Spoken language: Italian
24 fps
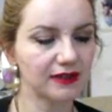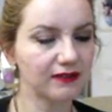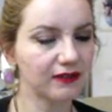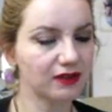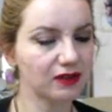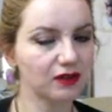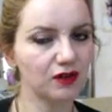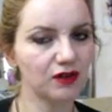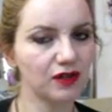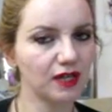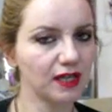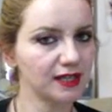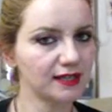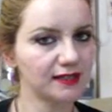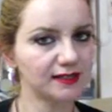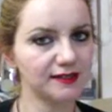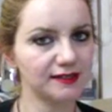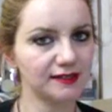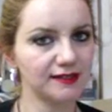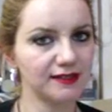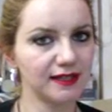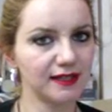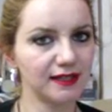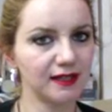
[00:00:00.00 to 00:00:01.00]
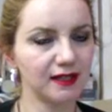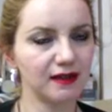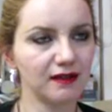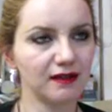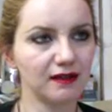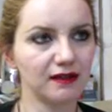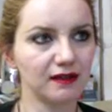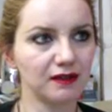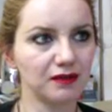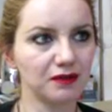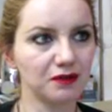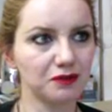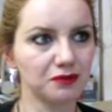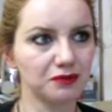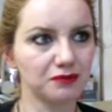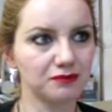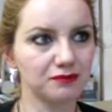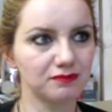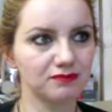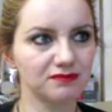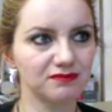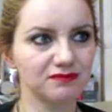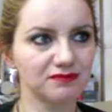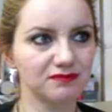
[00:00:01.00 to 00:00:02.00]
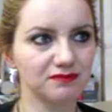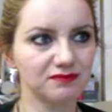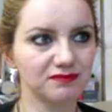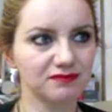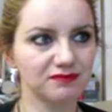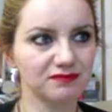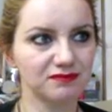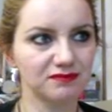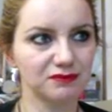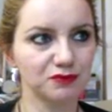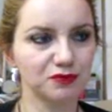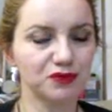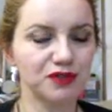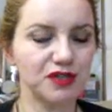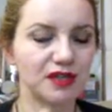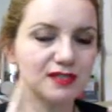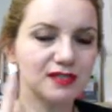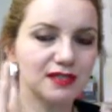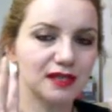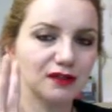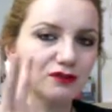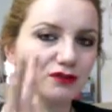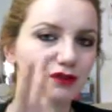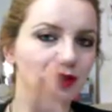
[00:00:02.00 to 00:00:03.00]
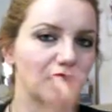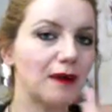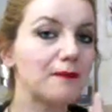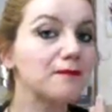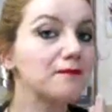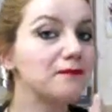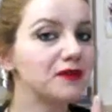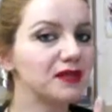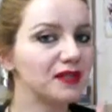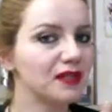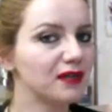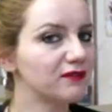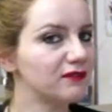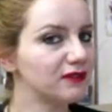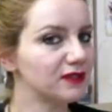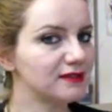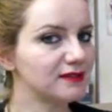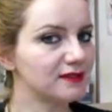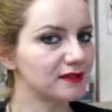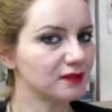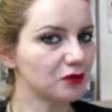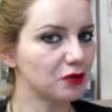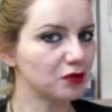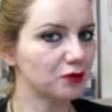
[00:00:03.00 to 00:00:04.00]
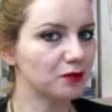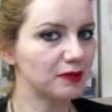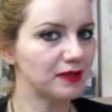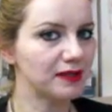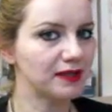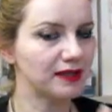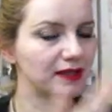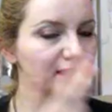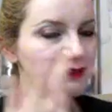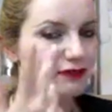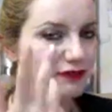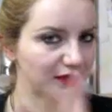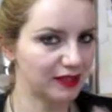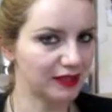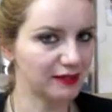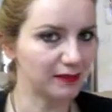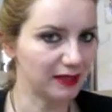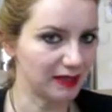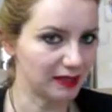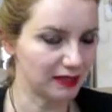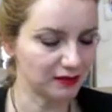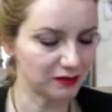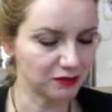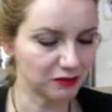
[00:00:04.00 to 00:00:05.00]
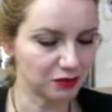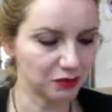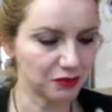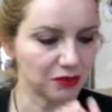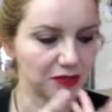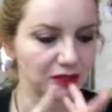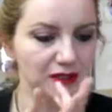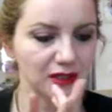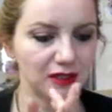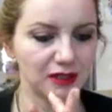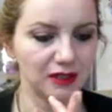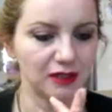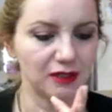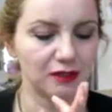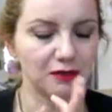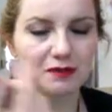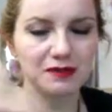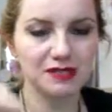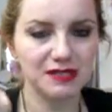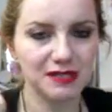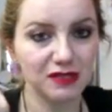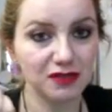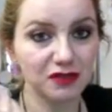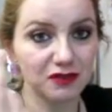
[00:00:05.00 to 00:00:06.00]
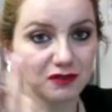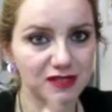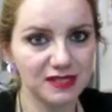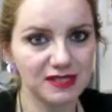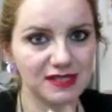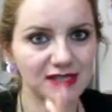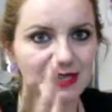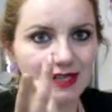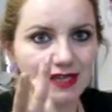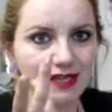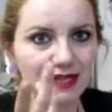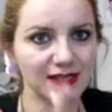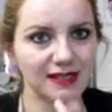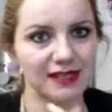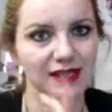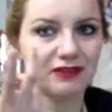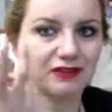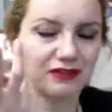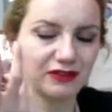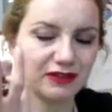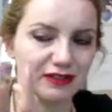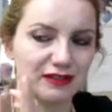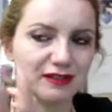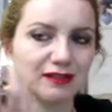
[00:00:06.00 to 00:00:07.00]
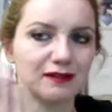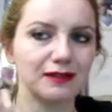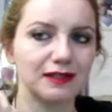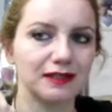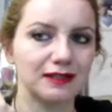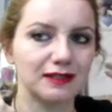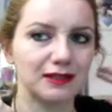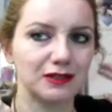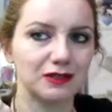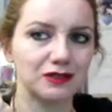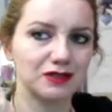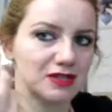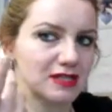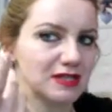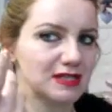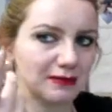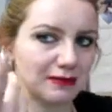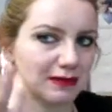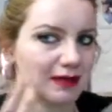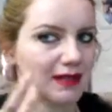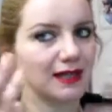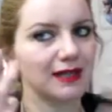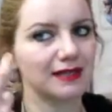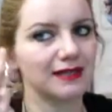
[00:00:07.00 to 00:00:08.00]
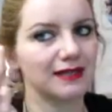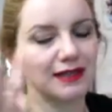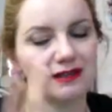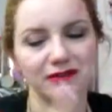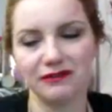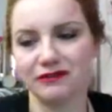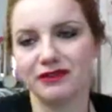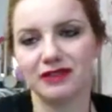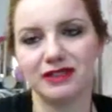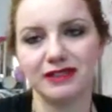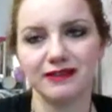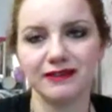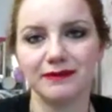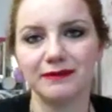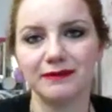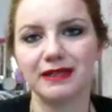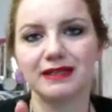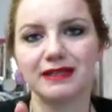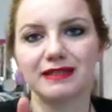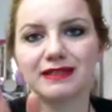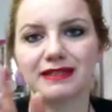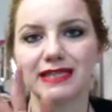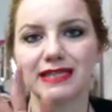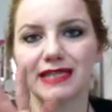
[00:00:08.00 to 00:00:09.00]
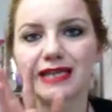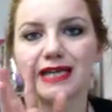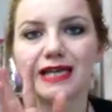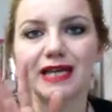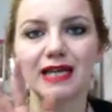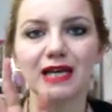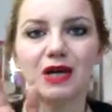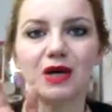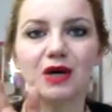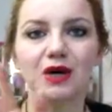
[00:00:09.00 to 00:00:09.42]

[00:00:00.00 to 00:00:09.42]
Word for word: tra virgolette eh, utilizzando la mia vita come riferimento, quindi come se dovesse accadere effettivamente o stesse per accadere effettivamente